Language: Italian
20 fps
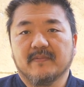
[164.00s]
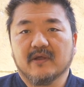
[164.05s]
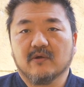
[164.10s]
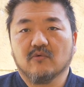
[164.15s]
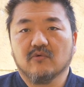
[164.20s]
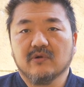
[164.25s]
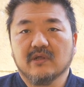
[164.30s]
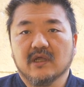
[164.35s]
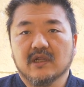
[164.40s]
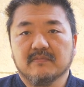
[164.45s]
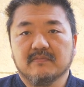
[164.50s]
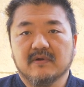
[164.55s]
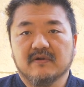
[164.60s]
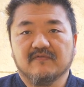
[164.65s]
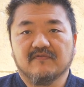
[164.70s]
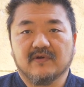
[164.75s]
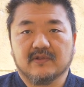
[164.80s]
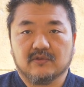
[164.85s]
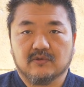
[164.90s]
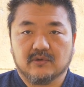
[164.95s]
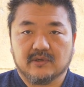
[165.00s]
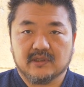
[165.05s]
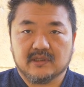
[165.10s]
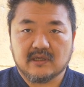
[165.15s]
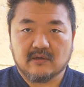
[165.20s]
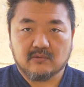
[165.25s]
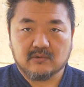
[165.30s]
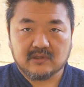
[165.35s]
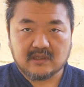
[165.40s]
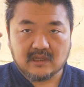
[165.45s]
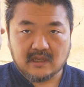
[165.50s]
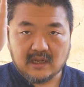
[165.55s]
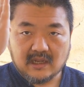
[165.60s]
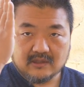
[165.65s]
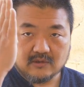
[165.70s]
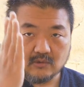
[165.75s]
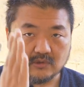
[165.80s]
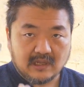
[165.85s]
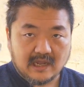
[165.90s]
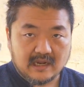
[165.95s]
peculiare per il fatto che da un
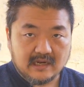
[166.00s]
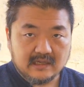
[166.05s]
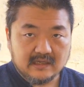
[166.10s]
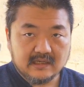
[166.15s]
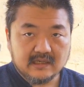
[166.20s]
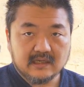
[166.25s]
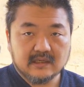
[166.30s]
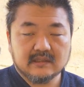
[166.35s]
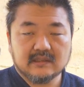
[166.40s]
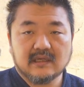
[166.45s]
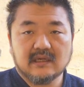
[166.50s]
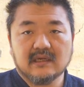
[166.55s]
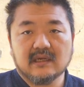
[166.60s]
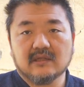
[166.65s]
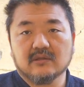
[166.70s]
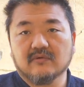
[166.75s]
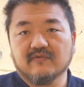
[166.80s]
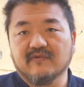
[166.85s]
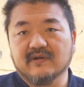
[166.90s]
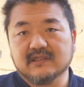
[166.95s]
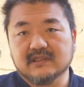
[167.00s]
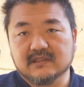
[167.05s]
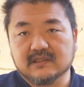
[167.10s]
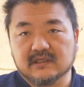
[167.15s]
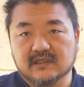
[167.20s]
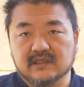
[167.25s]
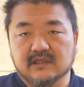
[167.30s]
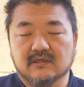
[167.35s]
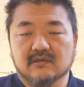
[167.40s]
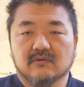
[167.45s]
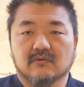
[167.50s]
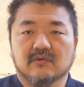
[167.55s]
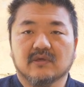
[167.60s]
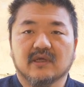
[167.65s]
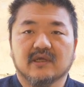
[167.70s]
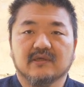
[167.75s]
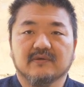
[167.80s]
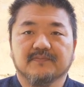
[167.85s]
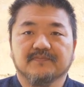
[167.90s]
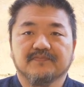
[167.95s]
lato taglia, dall'altro fa zchi,
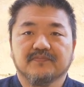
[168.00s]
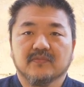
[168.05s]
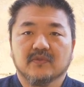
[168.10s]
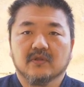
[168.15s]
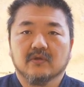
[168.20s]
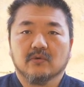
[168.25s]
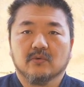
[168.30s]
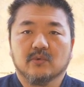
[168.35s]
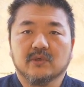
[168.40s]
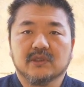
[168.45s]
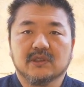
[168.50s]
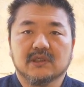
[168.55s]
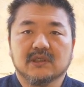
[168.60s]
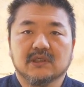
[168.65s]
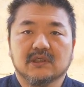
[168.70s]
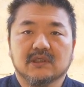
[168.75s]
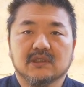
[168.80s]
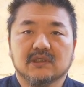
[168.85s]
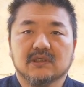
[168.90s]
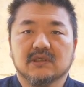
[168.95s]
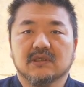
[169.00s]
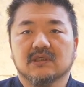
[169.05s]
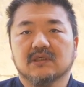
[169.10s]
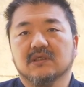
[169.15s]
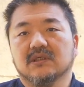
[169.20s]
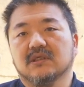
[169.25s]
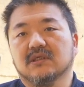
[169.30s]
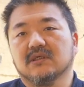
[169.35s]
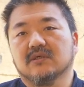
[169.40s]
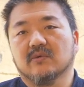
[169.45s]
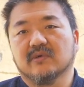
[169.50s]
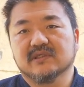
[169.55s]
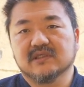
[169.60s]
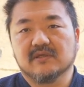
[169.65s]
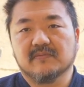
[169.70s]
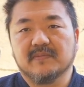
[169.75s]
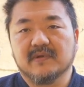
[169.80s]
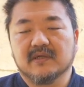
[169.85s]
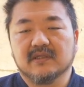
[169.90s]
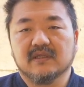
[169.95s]
ok? Quindi
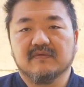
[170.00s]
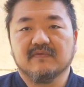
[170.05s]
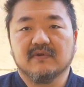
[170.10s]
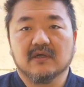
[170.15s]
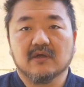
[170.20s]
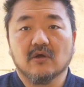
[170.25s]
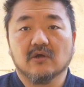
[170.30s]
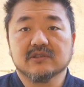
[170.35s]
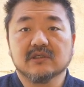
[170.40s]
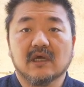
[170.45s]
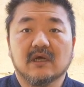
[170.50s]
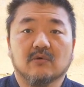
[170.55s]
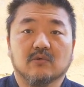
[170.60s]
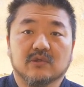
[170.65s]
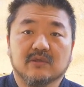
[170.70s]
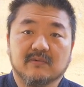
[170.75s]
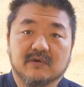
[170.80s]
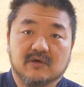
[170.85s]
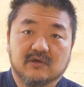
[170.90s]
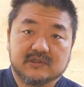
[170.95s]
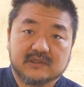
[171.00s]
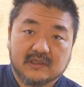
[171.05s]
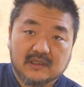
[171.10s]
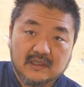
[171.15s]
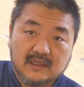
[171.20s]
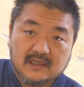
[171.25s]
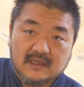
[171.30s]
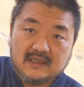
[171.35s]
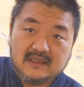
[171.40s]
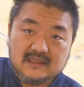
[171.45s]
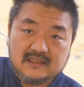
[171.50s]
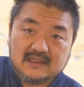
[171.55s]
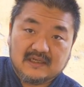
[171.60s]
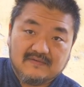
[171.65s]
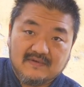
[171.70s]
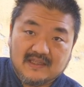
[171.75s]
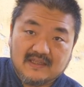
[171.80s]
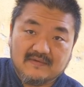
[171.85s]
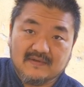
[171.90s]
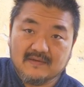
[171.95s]
questo per dirvi la cosa. Ah, ultima cosa,
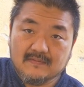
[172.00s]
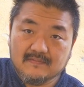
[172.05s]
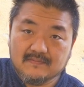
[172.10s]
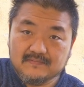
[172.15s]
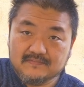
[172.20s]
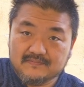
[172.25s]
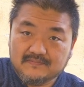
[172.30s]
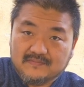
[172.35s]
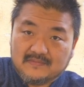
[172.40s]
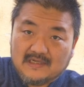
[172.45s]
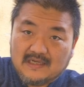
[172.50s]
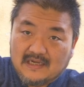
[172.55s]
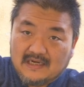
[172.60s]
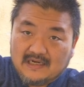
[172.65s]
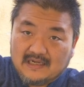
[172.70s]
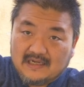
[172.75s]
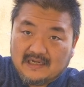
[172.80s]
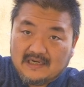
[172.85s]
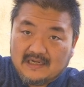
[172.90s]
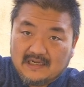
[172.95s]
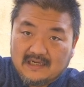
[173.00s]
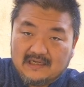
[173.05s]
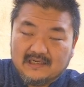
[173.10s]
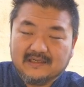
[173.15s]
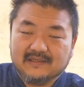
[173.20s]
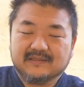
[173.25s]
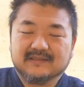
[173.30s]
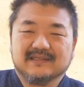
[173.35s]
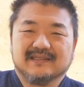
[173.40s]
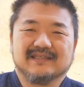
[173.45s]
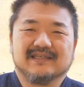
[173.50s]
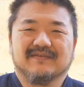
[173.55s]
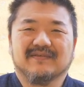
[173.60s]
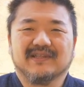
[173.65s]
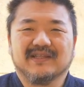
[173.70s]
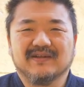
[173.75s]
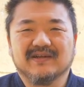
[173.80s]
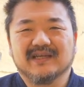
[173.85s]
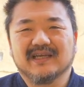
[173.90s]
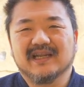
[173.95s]
iscrivetevi al canale,
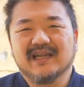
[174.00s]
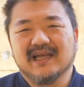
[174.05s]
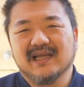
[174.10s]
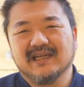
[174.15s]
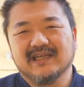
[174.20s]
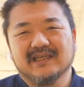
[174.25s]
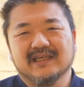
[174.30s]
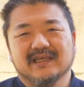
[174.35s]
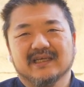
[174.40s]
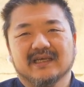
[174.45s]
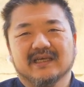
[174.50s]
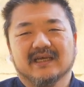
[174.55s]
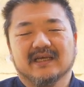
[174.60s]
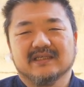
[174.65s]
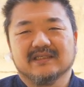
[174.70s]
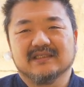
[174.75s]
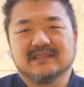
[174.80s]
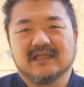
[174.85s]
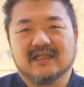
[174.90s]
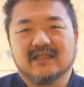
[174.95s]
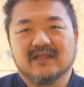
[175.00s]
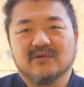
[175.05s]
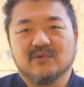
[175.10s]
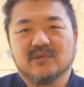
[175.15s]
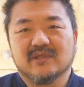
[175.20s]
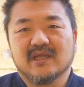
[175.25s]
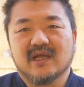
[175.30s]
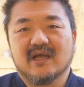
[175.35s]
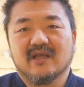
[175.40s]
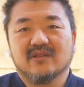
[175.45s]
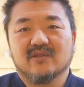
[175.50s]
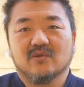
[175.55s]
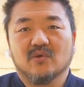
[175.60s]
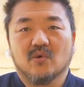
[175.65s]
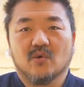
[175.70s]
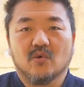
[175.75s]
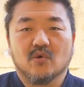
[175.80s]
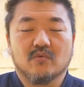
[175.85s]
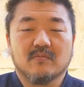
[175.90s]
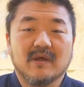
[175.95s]
iscrivetevi al canale, ci state
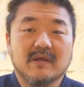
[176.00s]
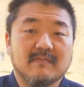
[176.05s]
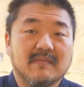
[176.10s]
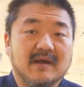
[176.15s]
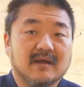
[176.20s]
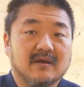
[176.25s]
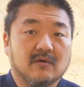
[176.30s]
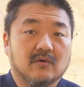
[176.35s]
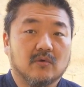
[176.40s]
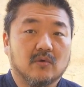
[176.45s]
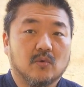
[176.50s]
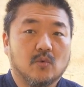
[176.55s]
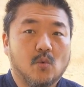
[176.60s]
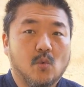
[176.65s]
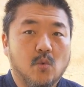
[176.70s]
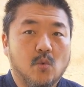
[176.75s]
aiutando. Ormai mancano